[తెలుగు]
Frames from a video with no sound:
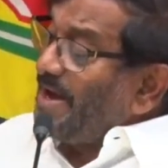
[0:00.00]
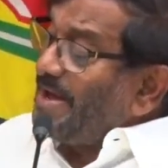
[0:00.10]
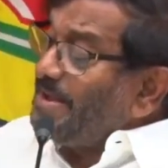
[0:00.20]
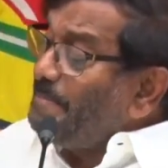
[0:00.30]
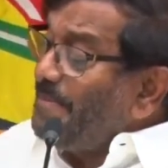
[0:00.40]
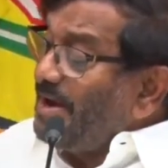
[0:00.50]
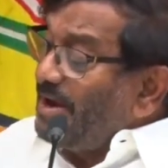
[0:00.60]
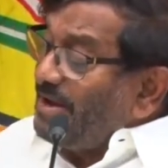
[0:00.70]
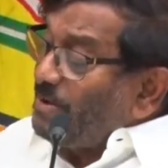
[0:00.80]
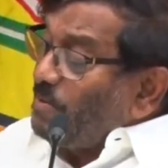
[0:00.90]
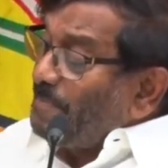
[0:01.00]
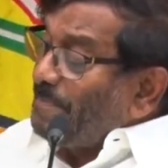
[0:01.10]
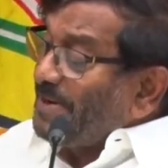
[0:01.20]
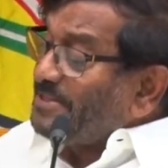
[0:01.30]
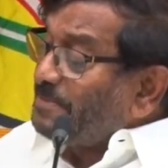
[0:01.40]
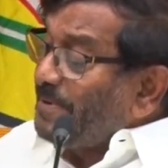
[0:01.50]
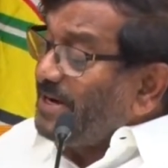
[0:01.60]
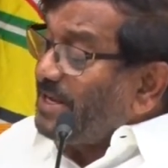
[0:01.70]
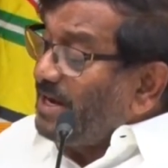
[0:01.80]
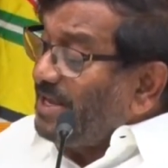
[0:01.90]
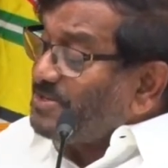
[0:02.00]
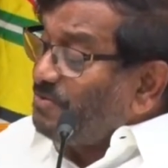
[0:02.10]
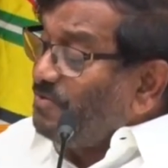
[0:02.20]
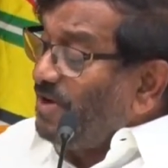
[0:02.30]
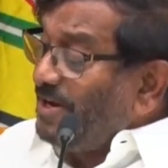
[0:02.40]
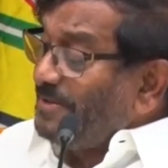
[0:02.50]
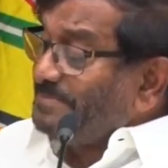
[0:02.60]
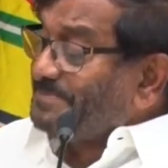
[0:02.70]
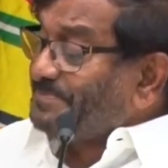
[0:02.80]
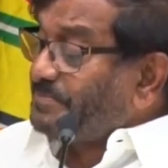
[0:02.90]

మా ఎమ్మెల్యేకు ప్రతి పనికి లంచం ఇవ్వాలి